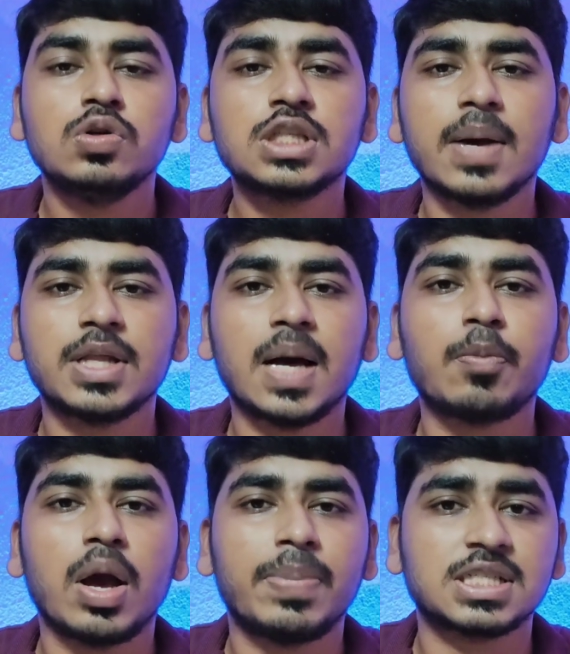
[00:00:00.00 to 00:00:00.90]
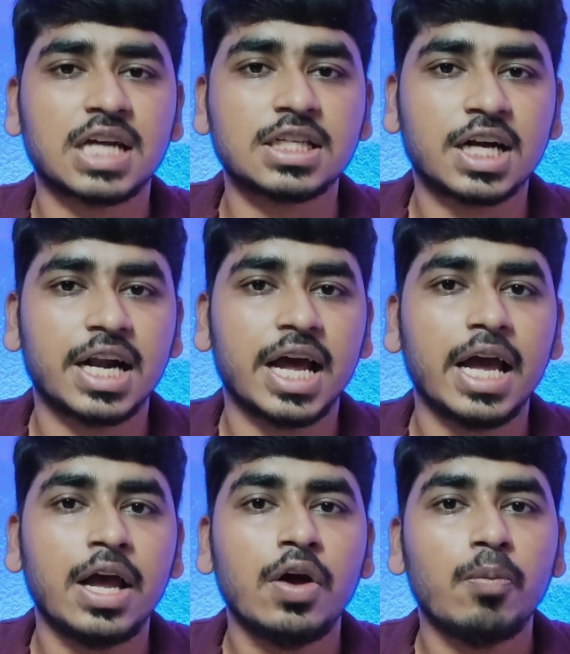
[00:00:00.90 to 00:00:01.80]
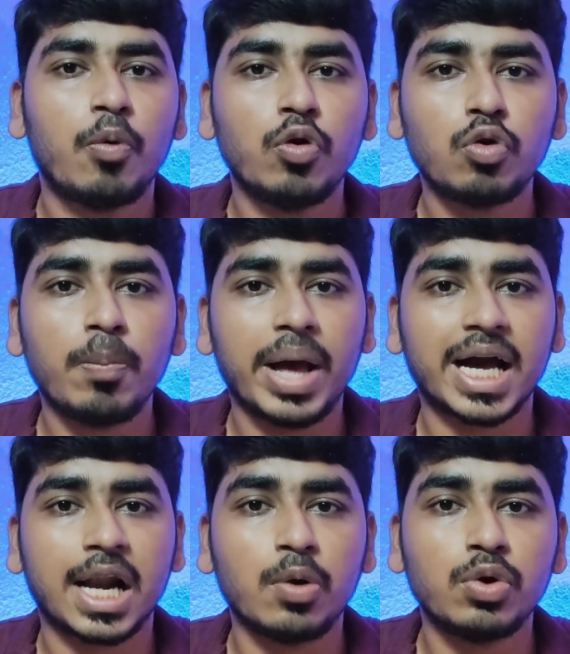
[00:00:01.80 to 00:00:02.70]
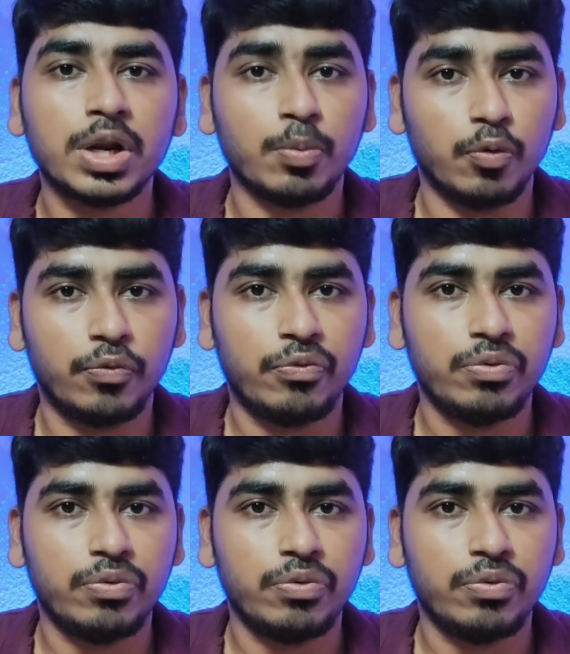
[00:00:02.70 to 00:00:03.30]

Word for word: उसके बाद आपको यहाँ पर सर्च करना है फोटो बैकग्राउंड रिमूव